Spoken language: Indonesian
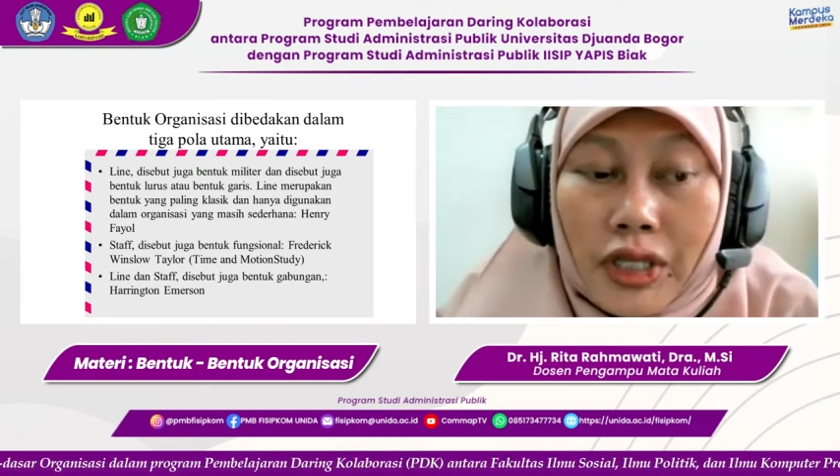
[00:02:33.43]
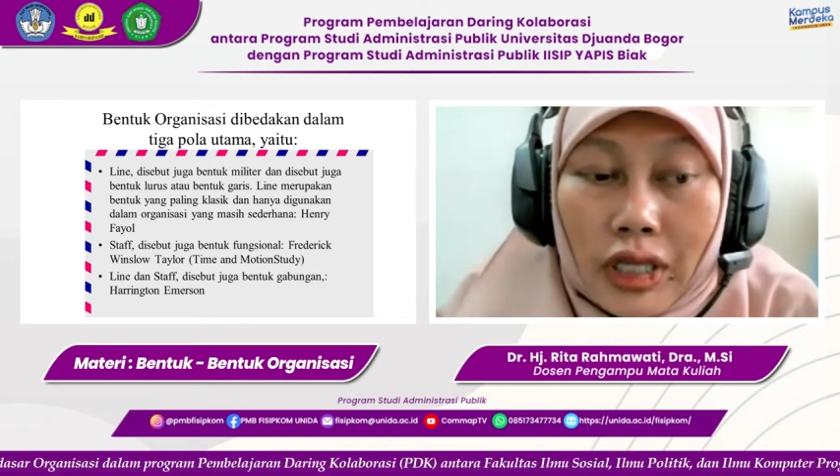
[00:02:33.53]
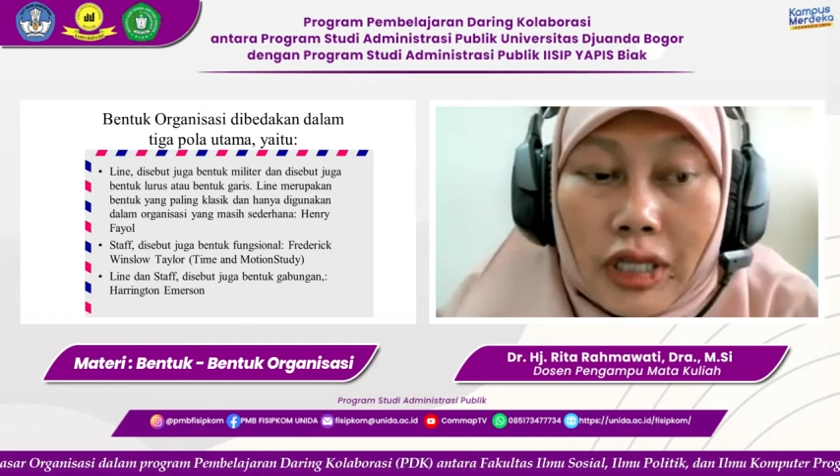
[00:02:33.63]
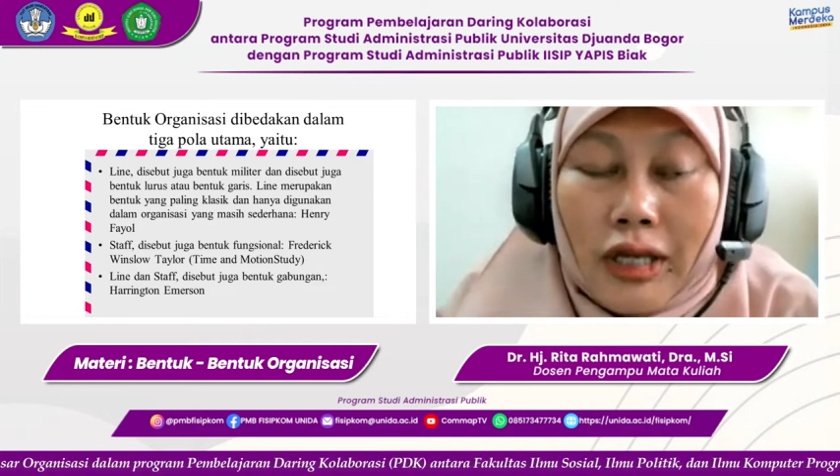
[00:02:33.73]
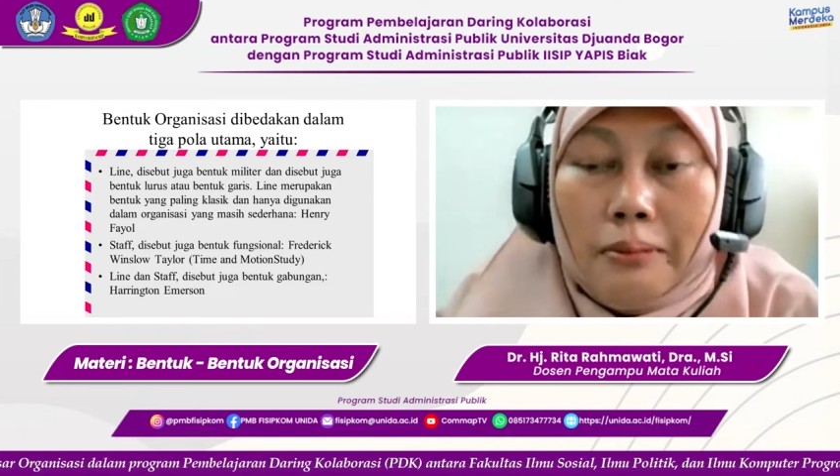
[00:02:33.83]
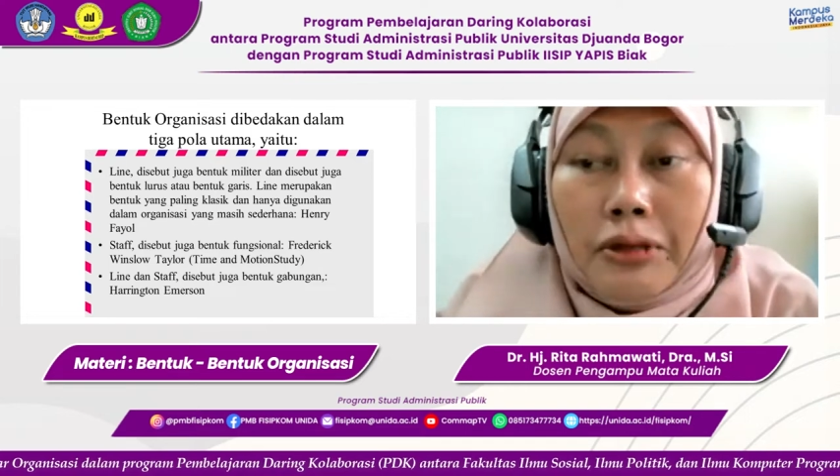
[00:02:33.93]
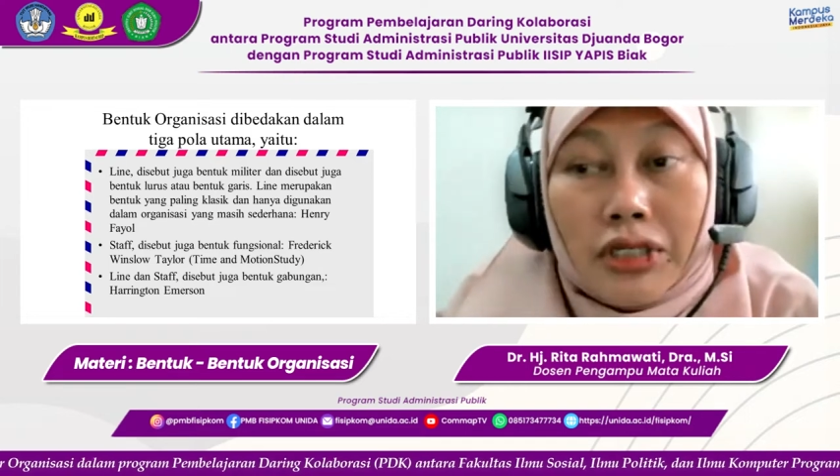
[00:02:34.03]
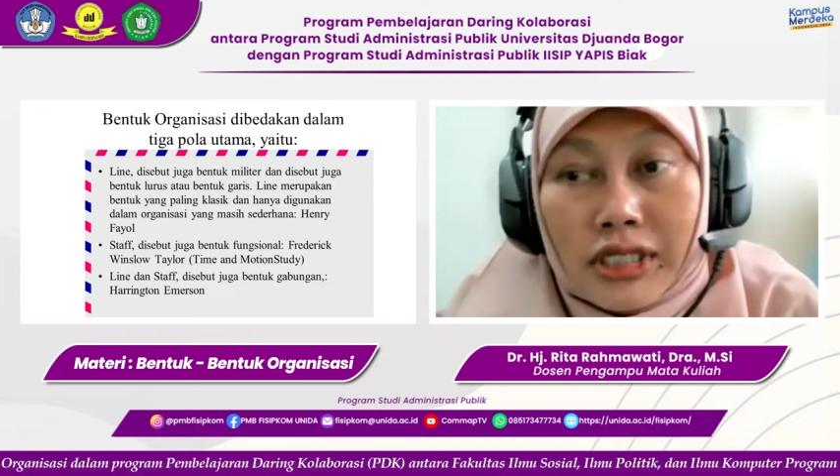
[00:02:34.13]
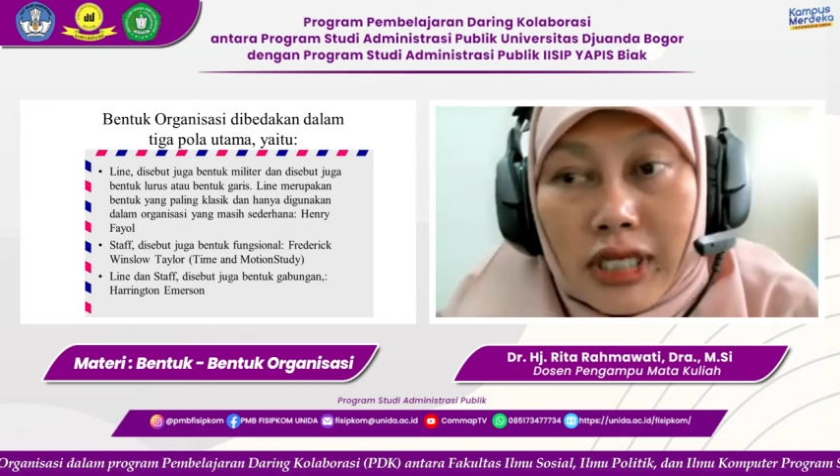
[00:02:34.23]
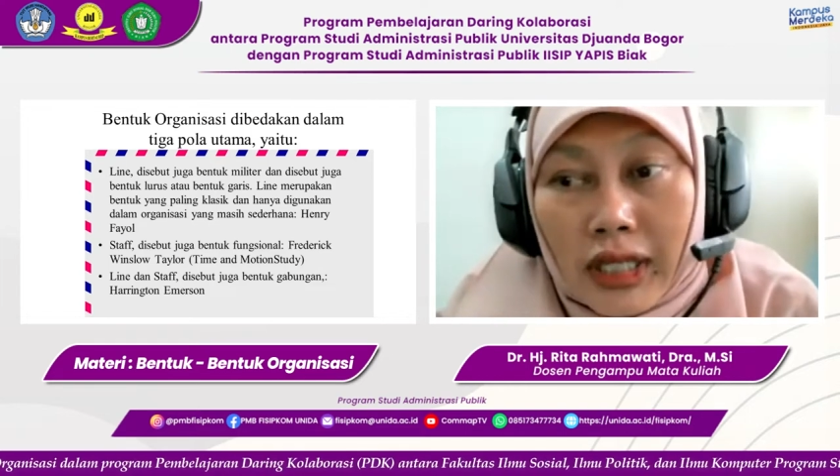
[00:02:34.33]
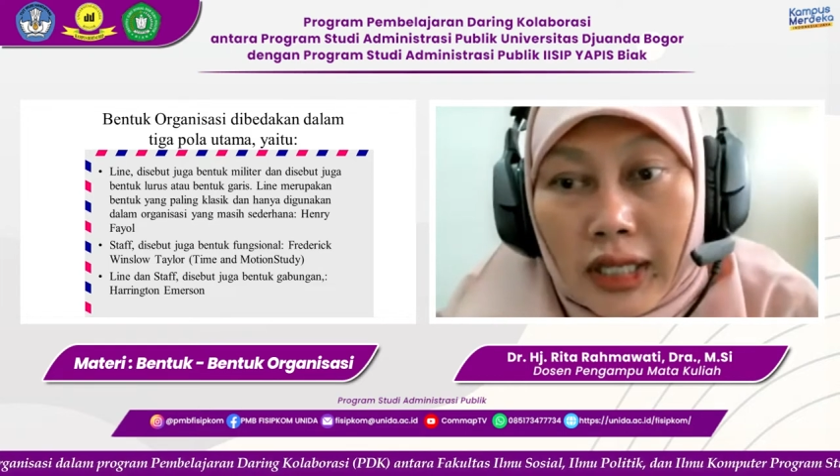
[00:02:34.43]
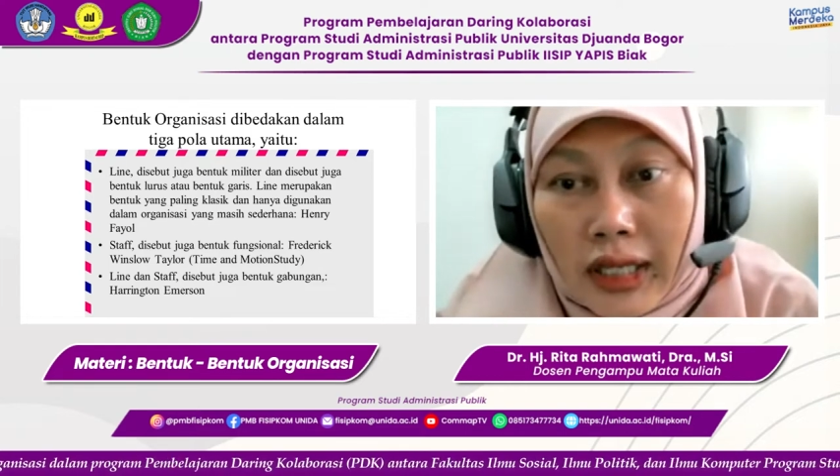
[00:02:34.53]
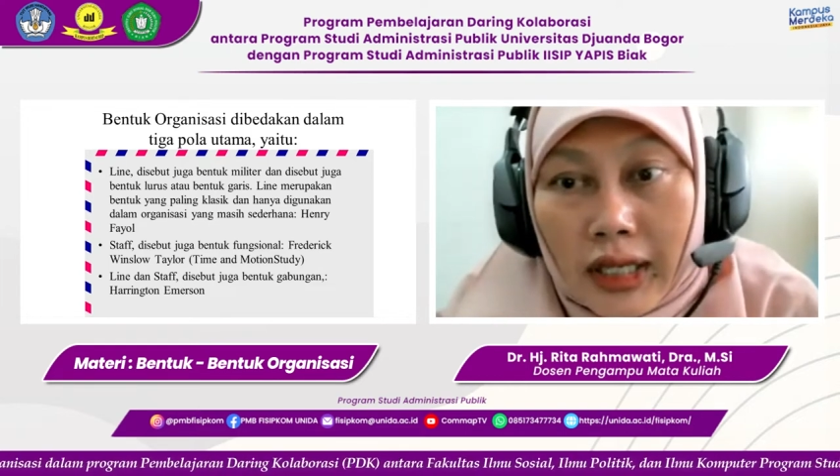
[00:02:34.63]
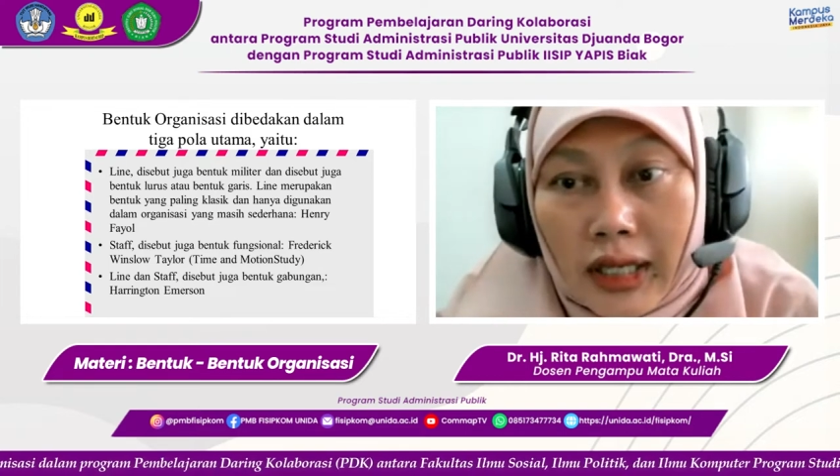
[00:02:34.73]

adalah perencana.